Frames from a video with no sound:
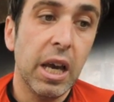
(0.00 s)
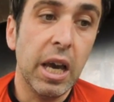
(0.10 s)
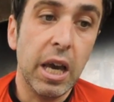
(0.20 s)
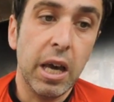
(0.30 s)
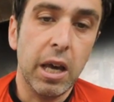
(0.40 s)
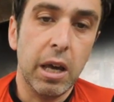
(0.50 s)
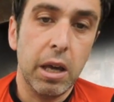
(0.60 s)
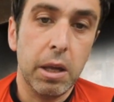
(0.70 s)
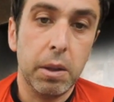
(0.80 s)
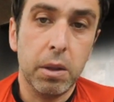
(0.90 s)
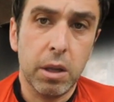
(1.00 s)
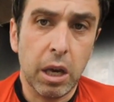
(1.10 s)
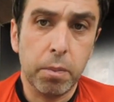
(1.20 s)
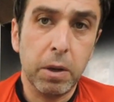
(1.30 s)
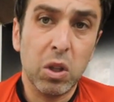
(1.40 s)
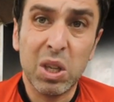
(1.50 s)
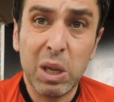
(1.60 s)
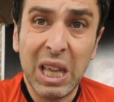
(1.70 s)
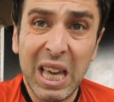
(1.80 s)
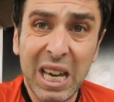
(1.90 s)
Eh, aspectos
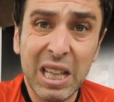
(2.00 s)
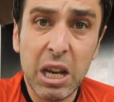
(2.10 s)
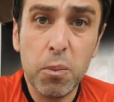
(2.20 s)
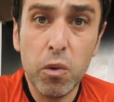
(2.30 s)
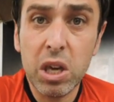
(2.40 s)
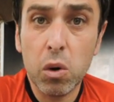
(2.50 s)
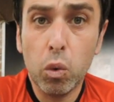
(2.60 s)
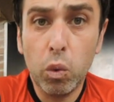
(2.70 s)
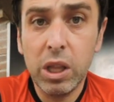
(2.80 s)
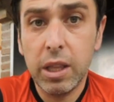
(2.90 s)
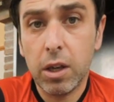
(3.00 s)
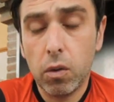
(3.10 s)
que, hay que tener muy en cuenta,